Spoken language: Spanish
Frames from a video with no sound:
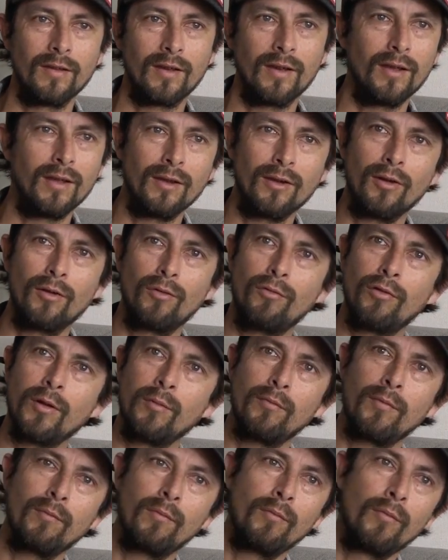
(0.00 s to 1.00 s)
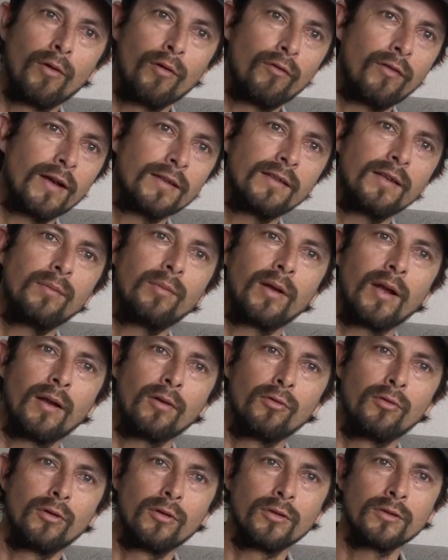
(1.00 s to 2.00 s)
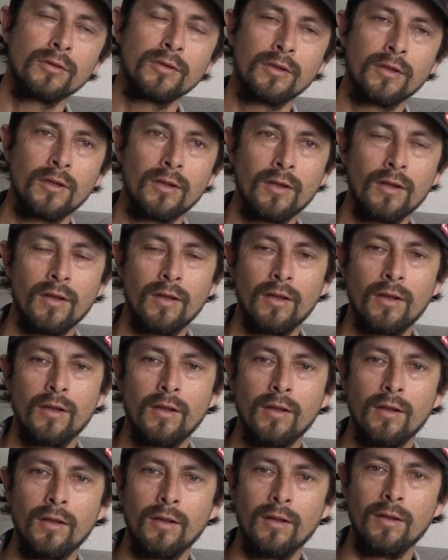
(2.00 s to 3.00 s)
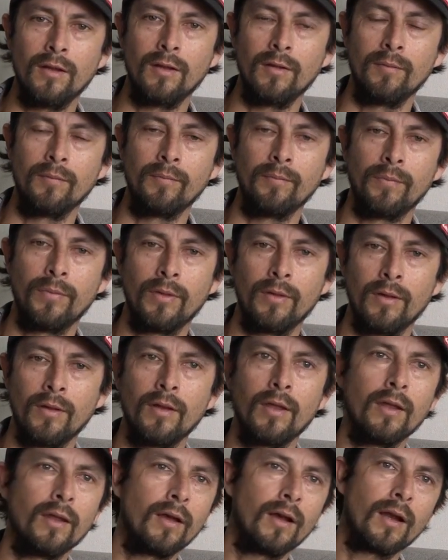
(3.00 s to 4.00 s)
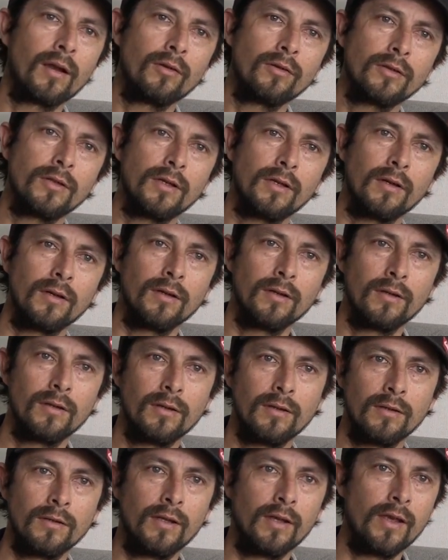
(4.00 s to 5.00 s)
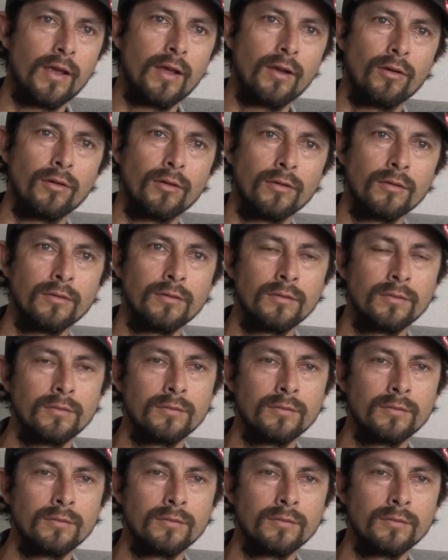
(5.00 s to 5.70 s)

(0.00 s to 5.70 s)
que no fue muy fácil para algunos y, dedicarnos de lleno.